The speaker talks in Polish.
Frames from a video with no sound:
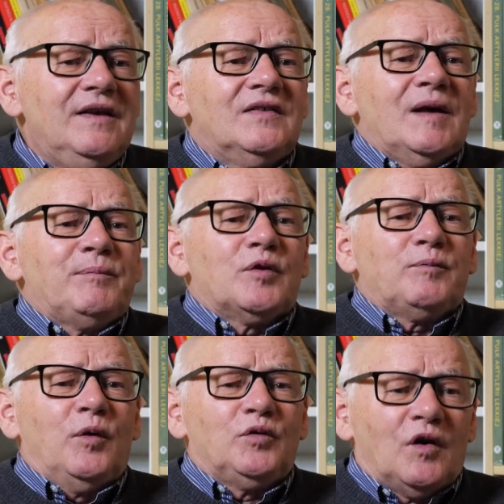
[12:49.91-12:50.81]
i
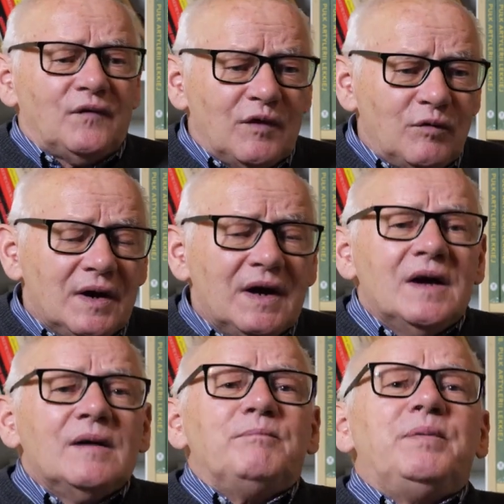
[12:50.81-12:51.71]
zaproponował,
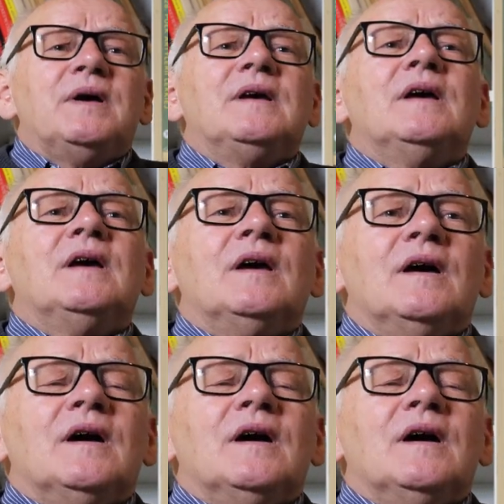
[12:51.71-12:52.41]
by